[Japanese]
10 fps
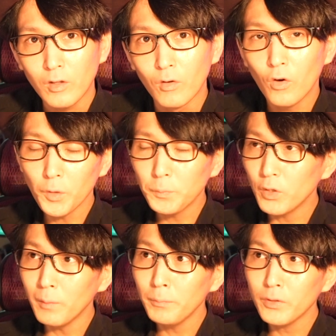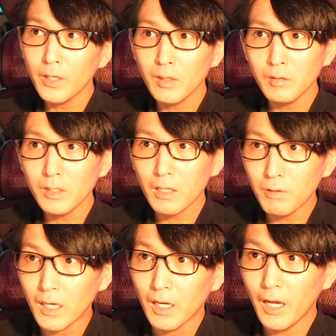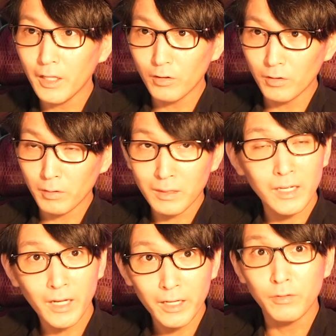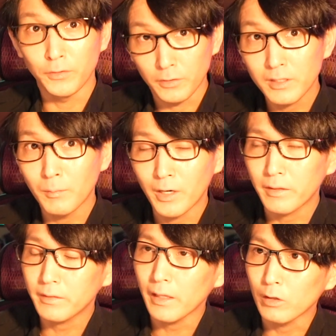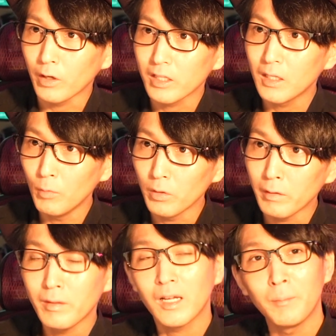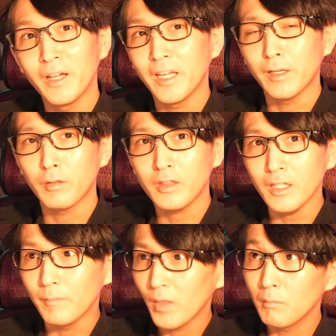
どこのプロンプトについてはあの再配布してもらったりとかしても全然構わないですし